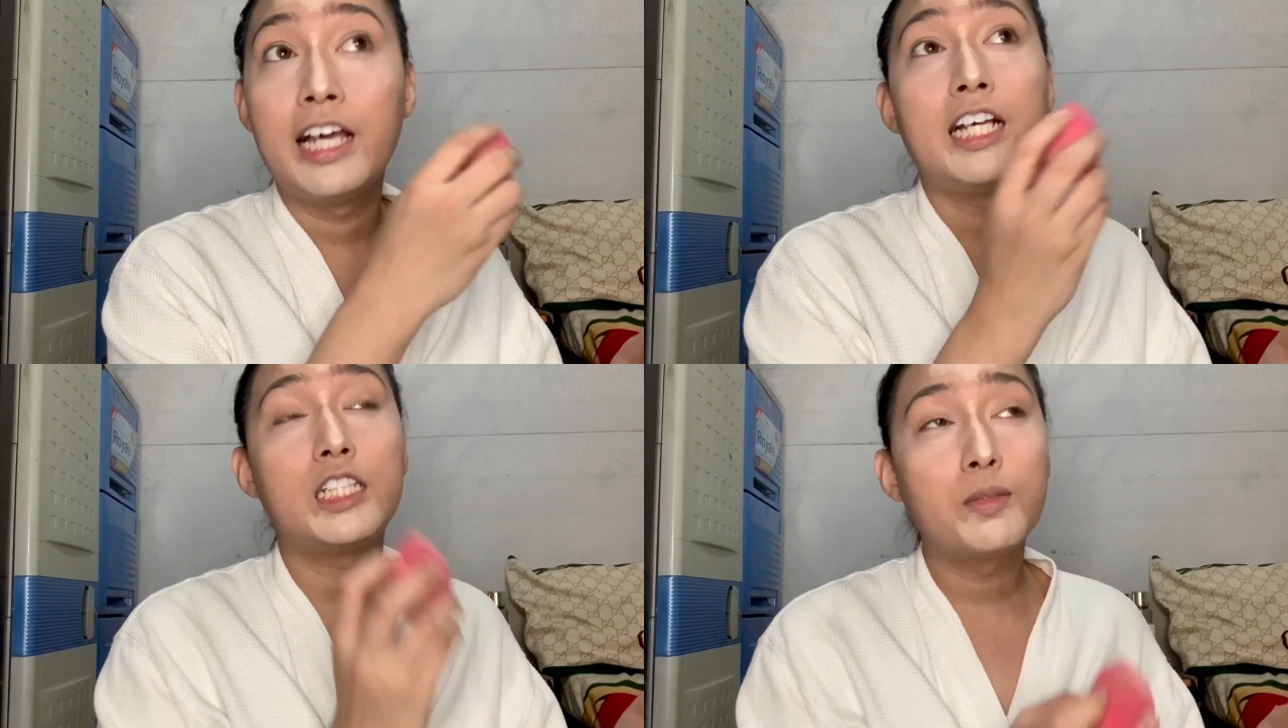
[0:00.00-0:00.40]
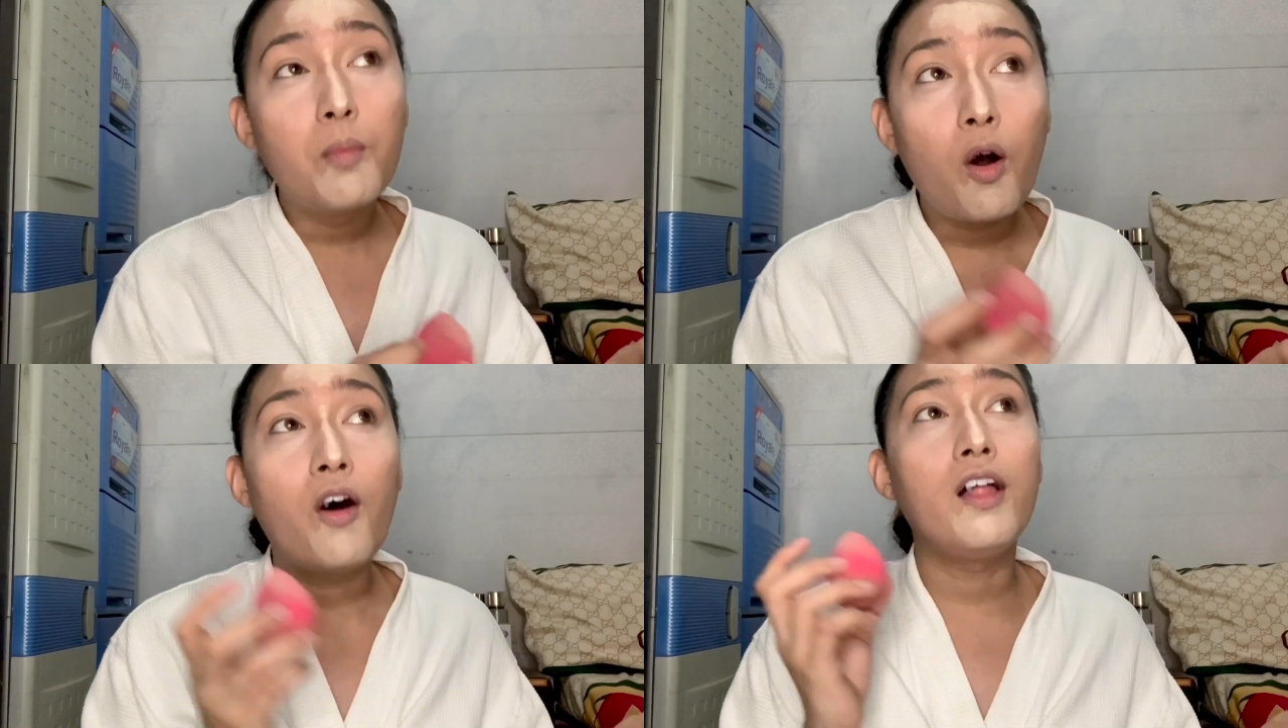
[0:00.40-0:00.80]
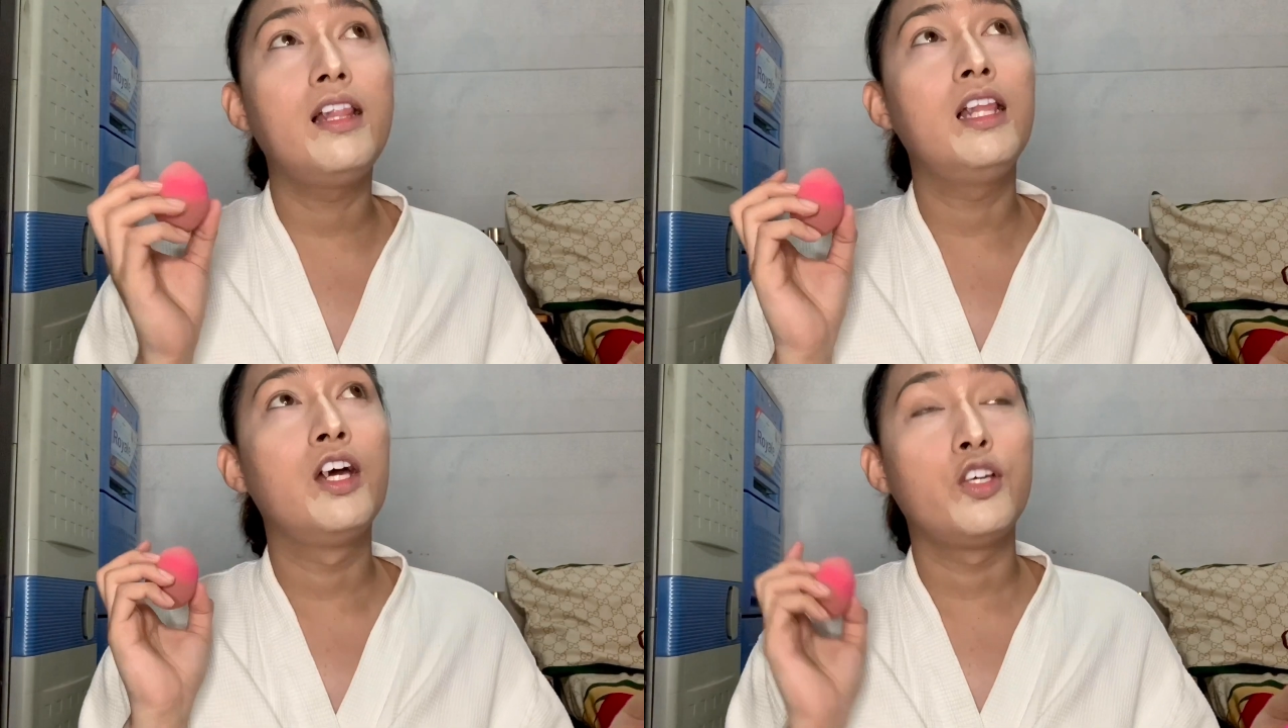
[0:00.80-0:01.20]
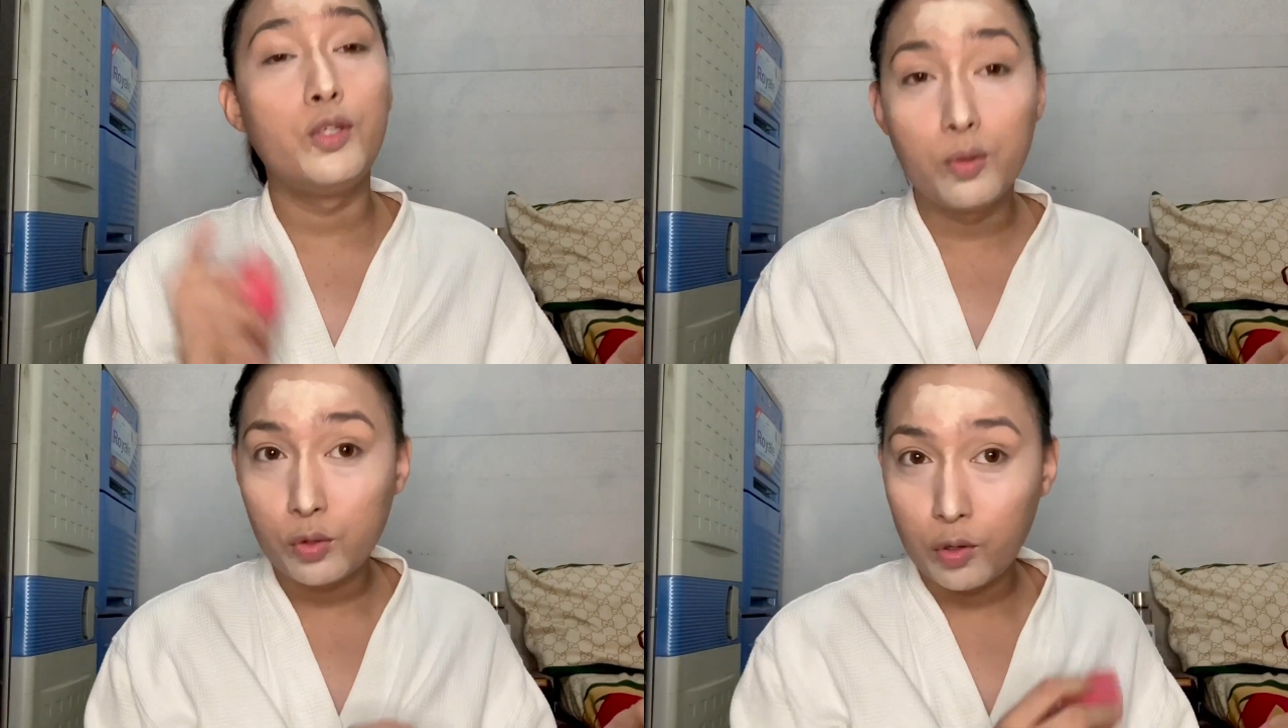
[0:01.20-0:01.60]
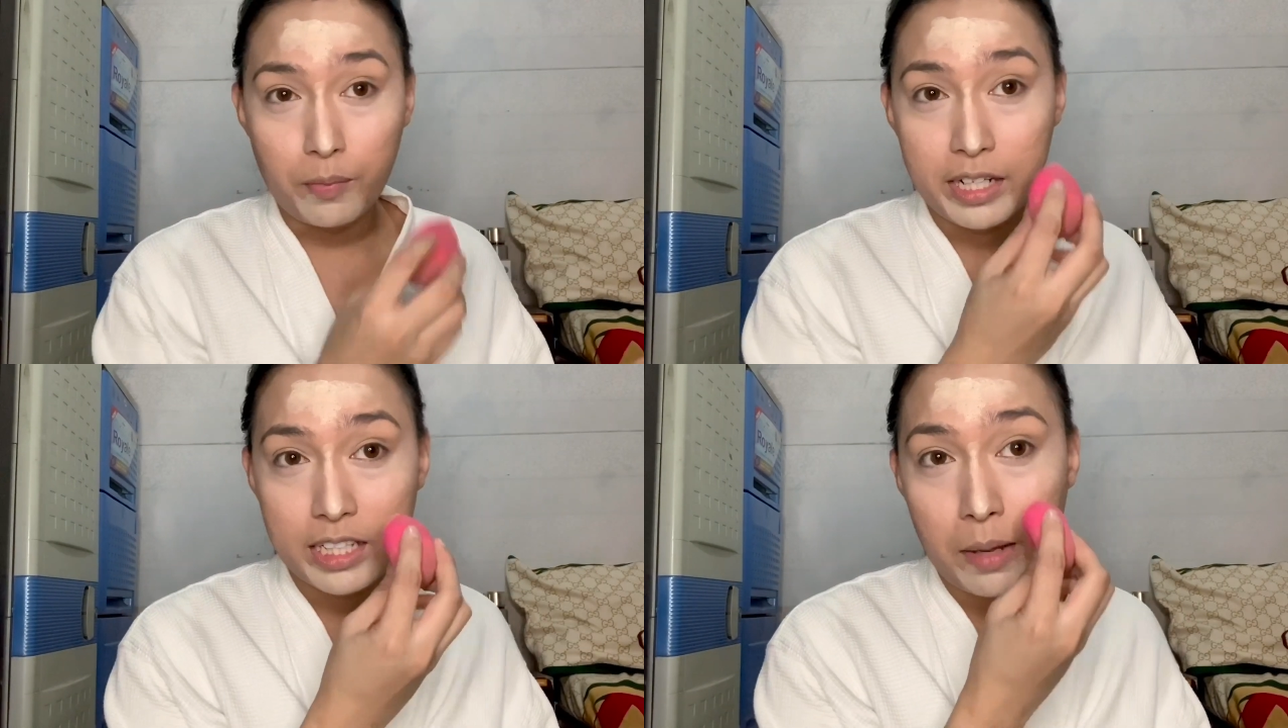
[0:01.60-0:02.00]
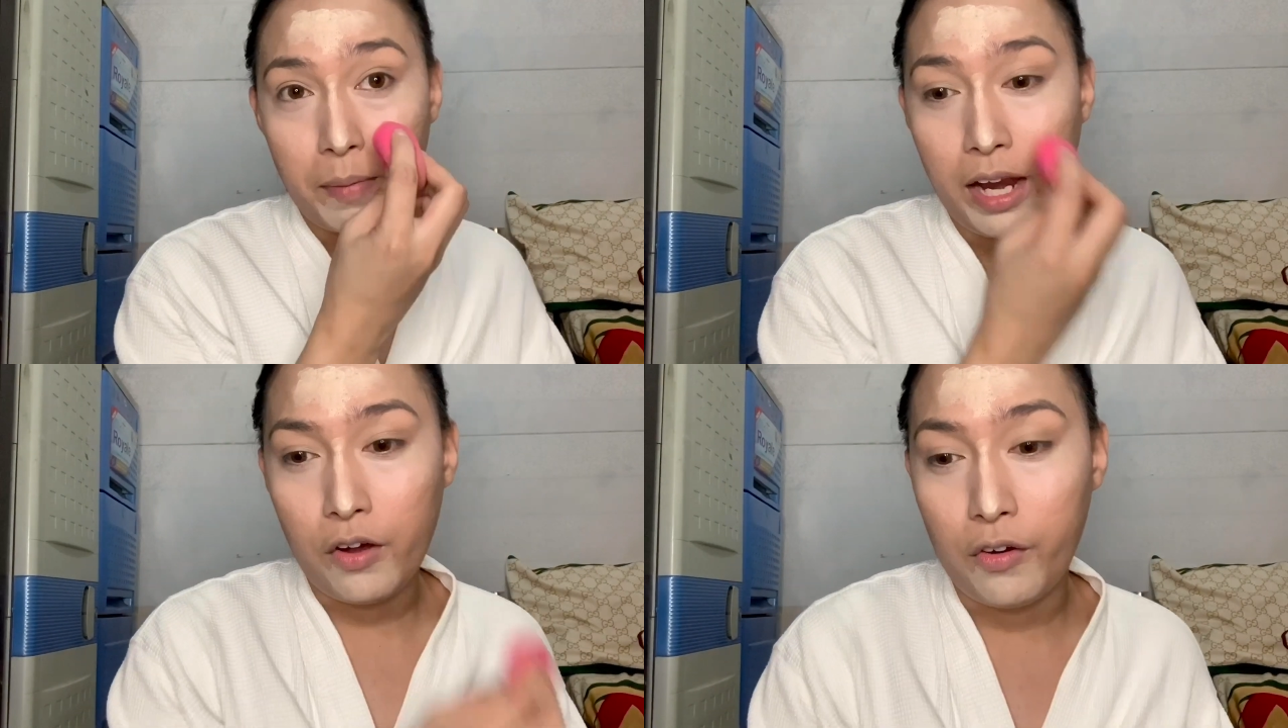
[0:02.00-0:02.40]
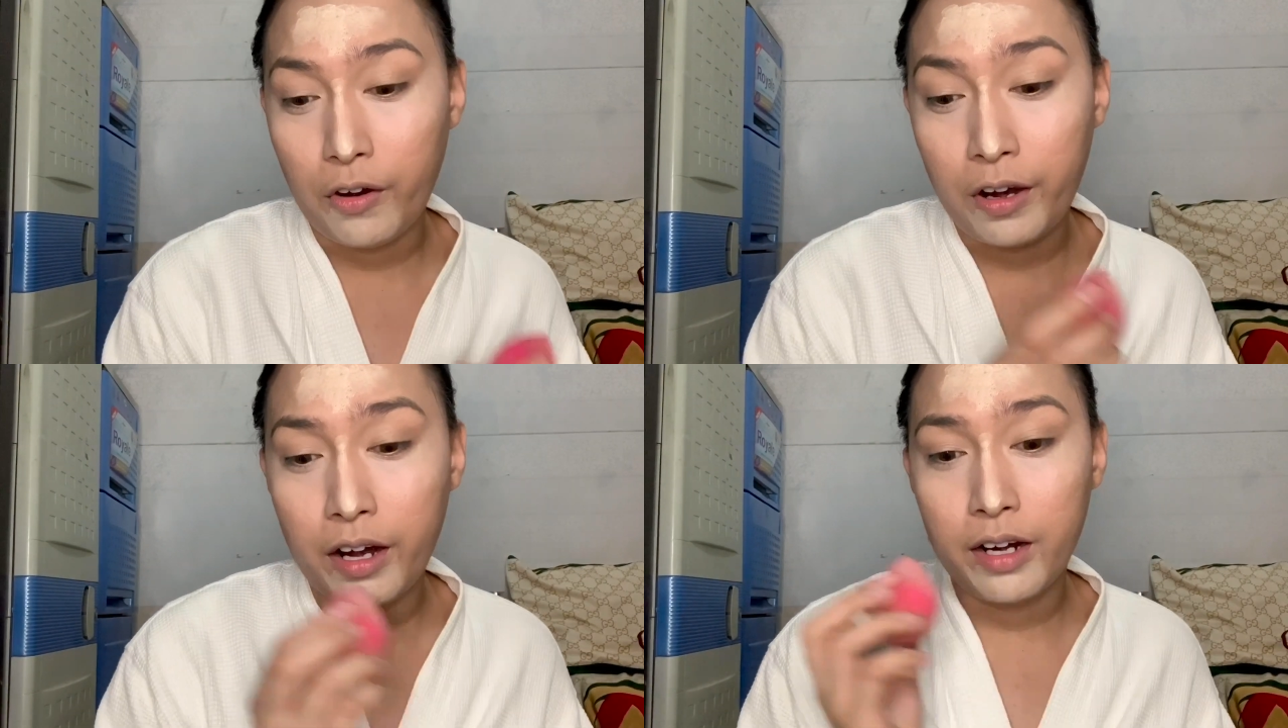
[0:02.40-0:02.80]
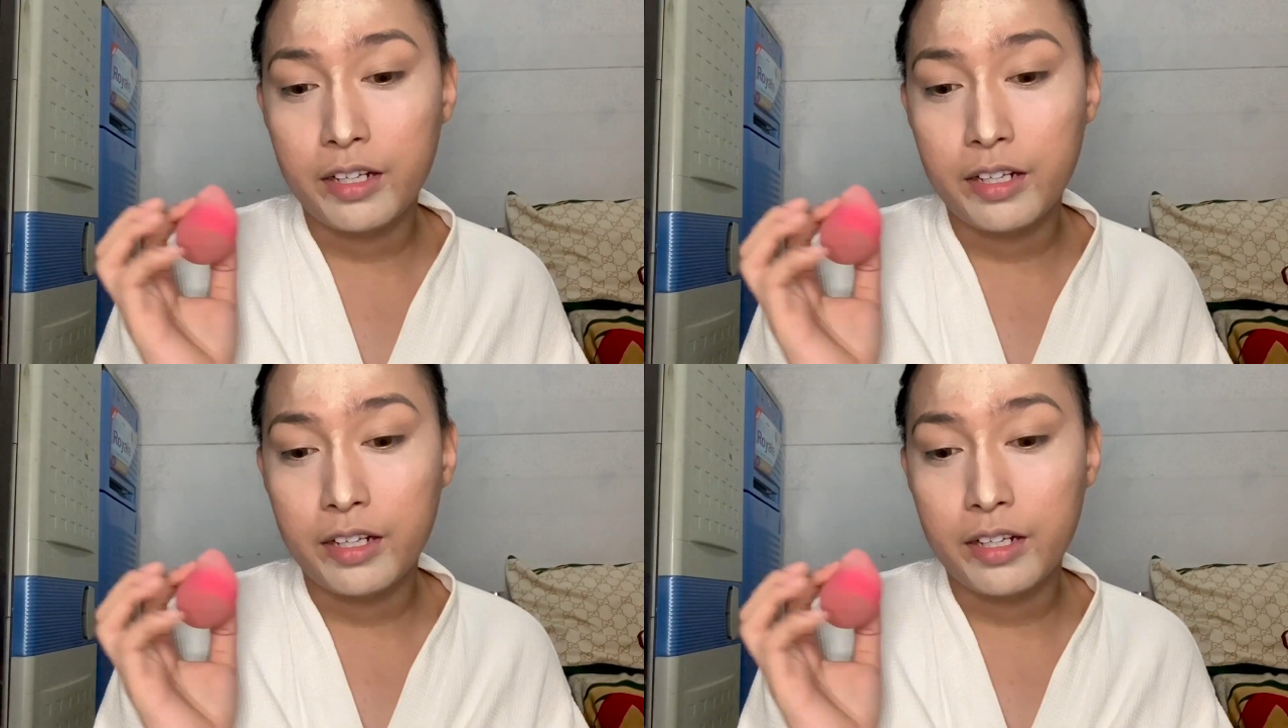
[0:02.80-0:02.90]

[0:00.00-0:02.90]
small YouTubers ka pa lang or